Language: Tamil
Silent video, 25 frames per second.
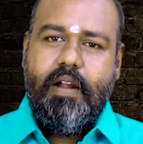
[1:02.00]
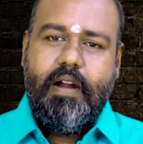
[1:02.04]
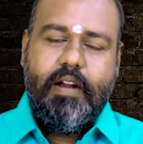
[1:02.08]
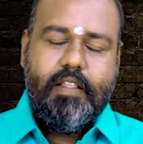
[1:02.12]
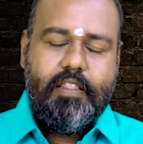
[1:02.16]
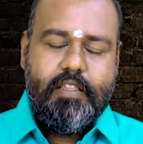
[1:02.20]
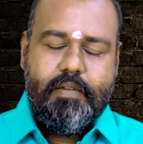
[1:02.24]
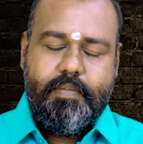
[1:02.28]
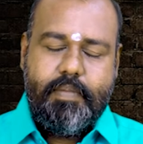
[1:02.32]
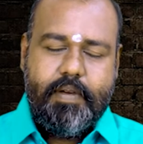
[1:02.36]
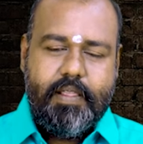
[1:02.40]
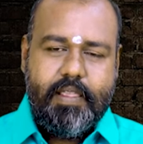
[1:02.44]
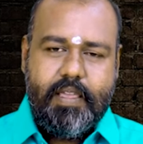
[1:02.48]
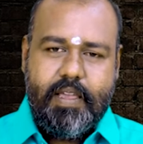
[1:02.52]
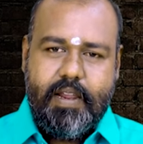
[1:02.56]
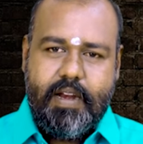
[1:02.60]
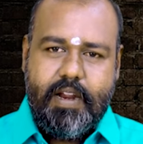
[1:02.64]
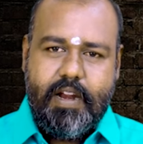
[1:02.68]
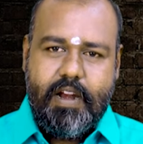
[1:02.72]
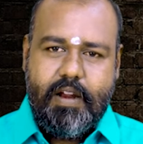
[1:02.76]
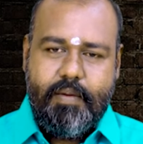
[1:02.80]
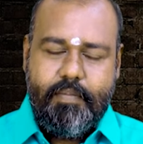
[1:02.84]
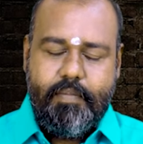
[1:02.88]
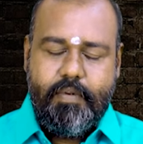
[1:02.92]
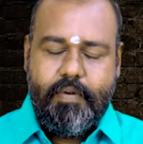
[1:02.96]
அடுத்து
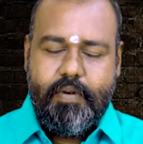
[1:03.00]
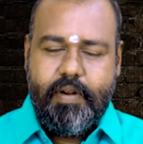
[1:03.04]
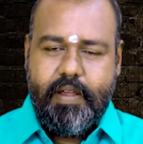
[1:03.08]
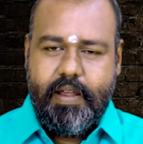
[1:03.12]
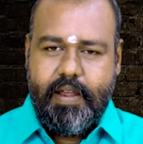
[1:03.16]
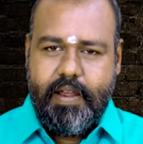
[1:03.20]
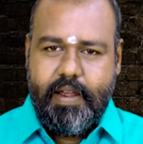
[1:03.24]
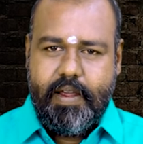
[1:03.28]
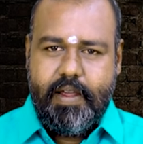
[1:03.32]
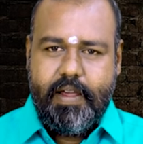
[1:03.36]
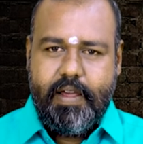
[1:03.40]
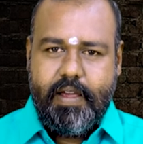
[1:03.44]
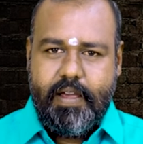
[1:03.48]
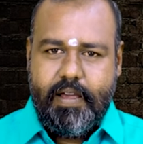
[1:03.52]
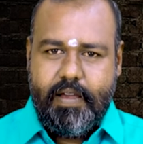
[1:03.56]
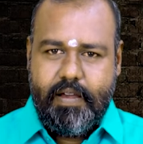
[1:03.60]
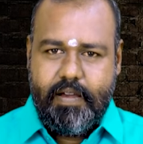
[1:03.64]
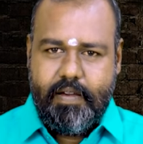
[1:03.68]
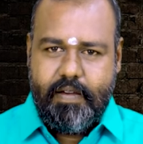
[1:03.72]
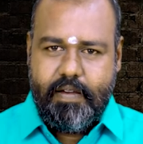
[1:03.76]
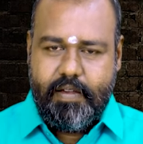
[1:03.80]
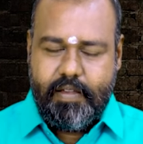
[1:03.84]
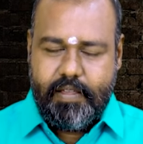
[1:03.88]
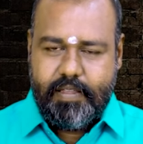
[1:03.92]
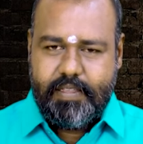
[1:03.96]
பார்த்திங்கன்னா நம்மளுடைய
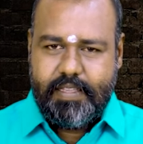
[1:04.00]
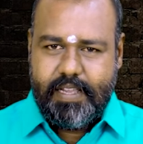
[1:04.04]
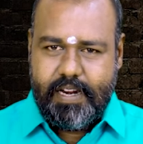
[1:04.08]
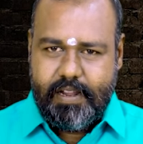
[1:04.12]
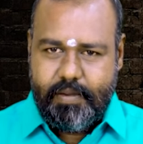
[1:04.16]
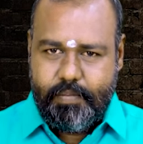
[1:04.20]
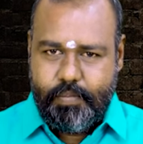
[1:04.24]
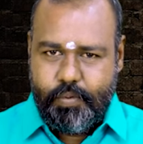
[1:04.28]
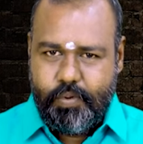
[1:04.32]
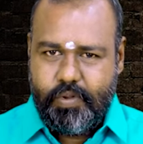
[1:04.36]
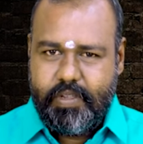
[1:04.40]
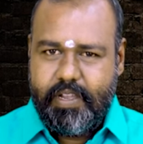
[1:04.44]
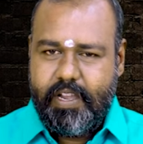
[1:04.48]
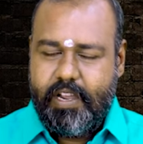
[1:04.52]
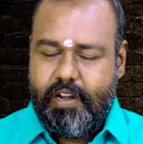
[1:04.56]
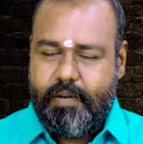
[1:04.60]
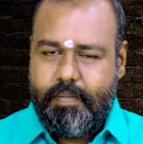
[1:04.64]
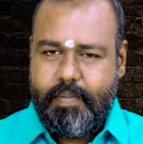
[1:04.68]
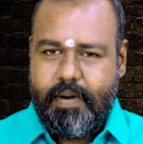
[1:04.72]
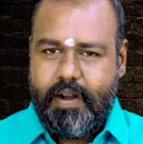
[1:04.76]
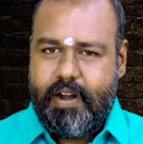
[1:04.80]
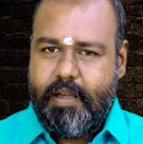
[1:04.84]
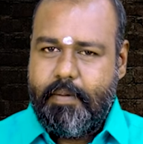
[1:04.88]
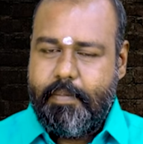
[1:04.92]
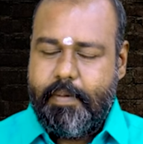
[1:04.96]
சில
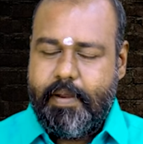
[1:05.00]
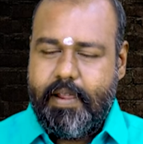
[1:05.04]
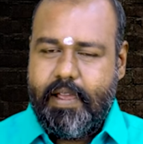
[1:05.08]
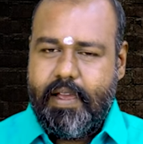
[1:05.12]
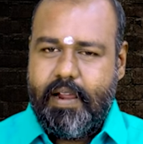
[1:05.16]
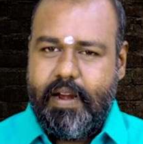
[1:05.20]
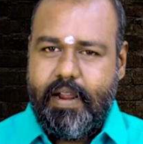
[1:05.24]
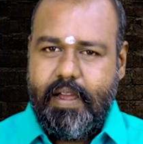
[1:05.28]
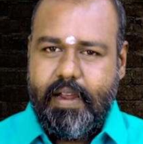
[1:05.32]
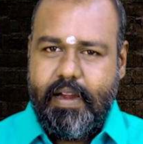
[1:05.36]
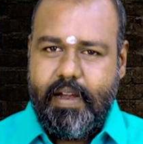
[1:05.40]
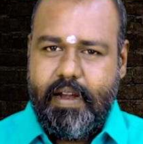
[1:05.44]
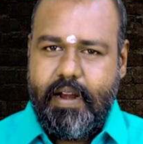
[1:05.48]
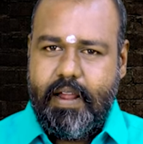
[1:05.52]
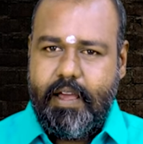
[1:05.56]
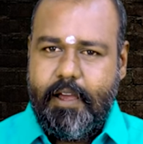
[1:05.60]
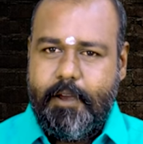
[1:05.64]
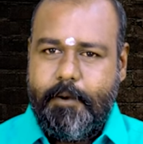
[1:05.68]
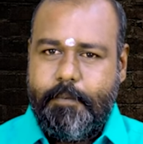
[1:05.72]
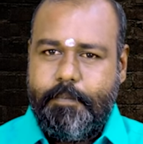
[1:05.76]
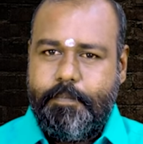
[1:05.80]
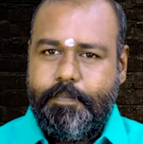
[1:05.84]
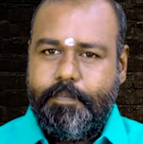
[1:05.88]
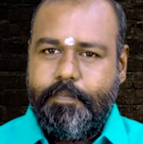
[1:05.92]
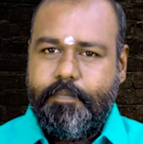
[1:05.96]
பூஜைகள் பண்ணால் பெரிய ஆள்
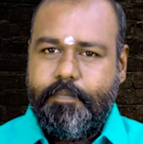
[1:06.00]
ஆகிடலாம்